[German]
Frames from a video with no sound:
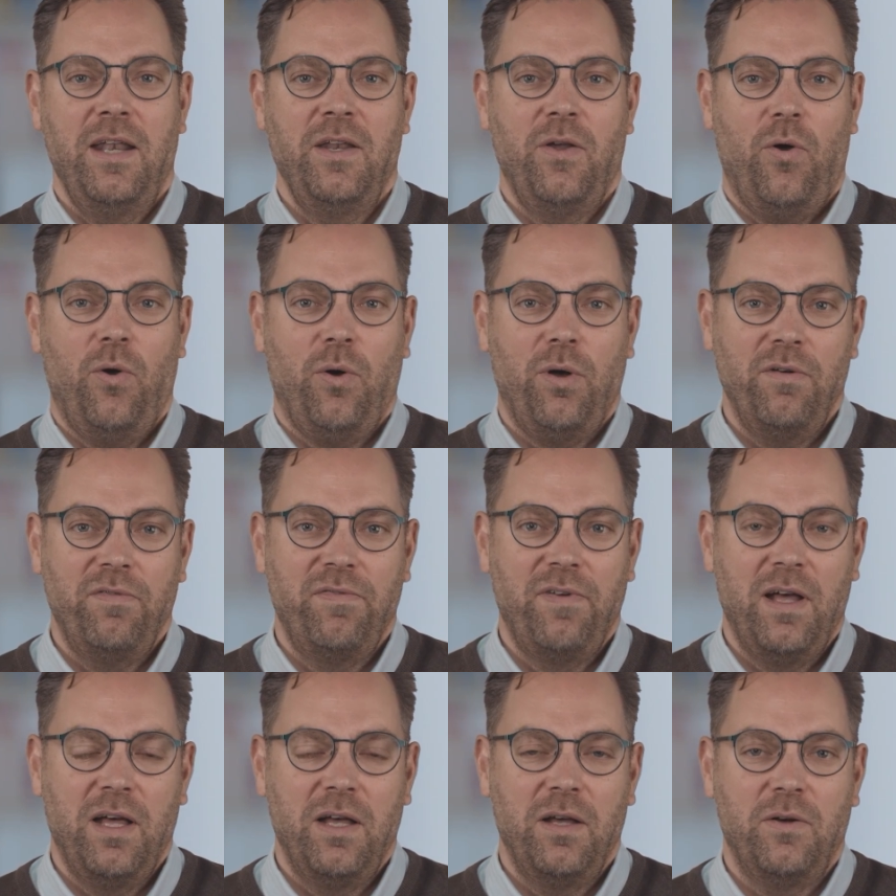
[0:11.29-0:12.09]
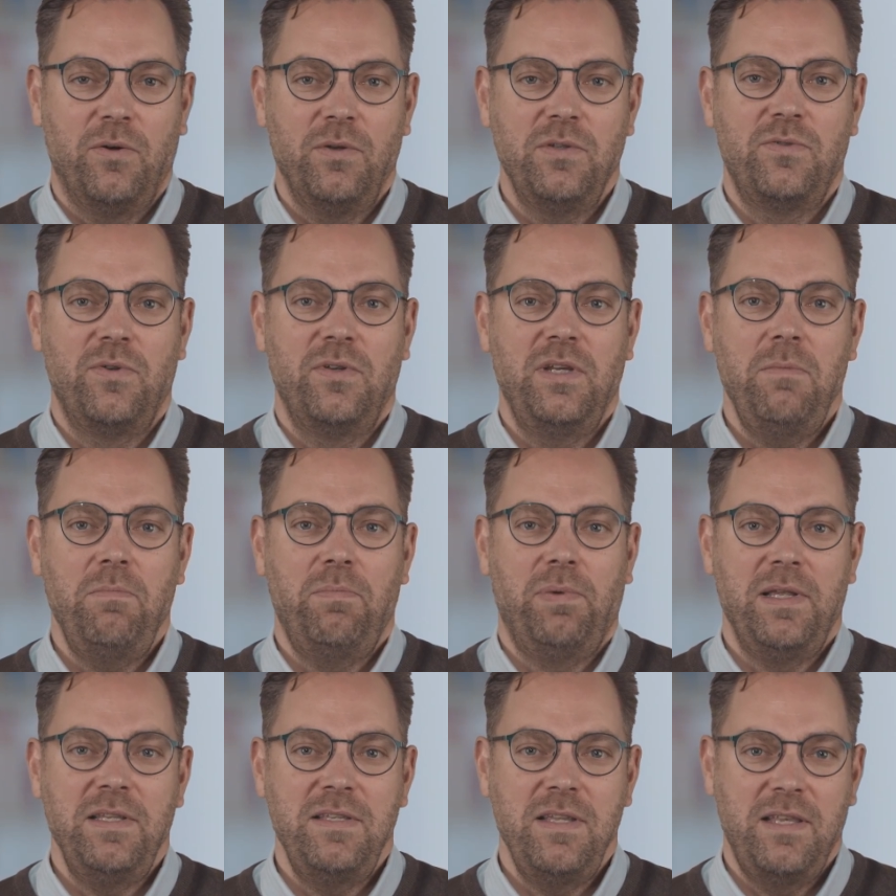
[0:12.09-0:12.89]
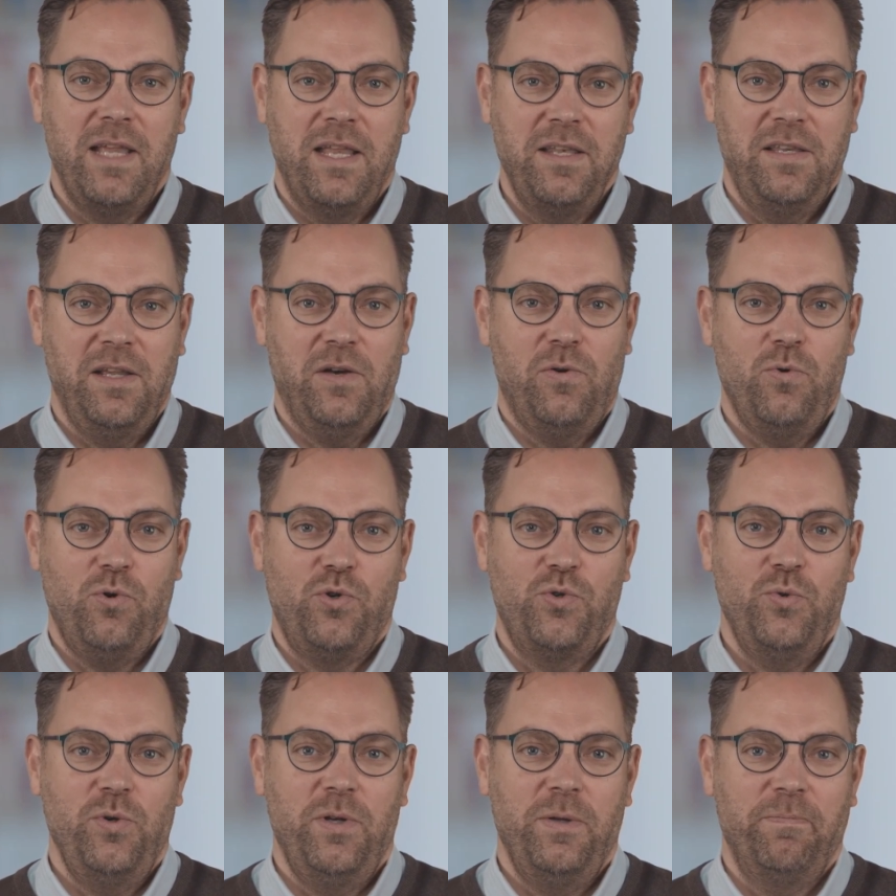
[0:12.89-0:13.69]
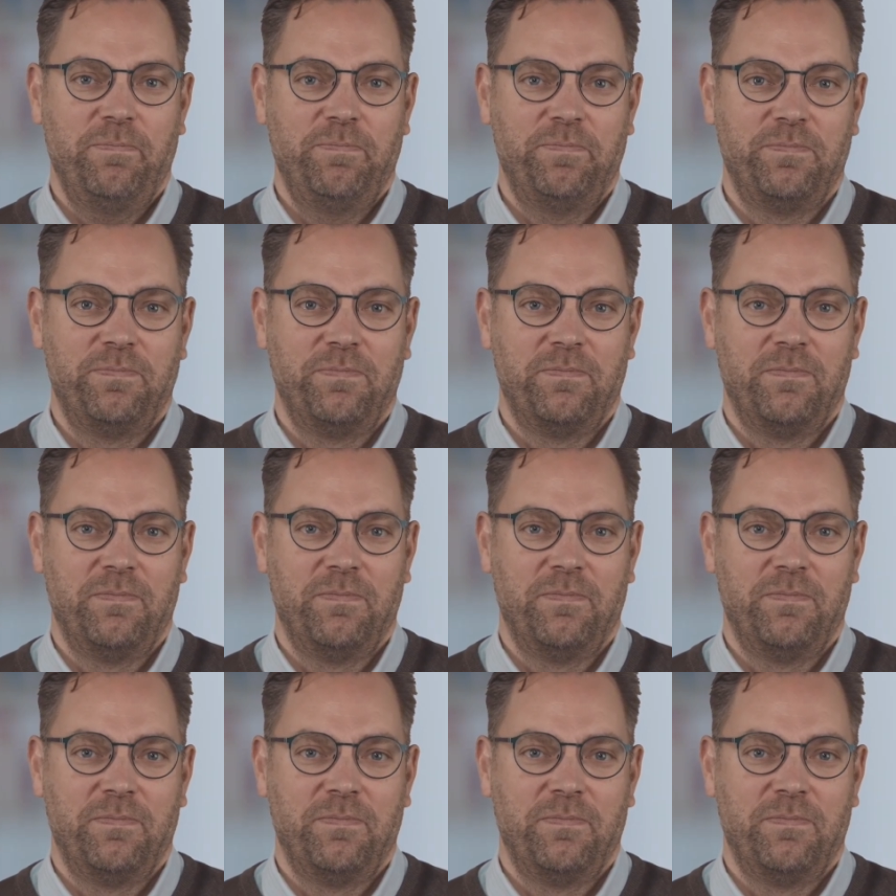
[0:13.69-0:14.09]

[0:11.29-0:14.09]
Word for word: an der Eurofa und zudem Präsident der Hochschule.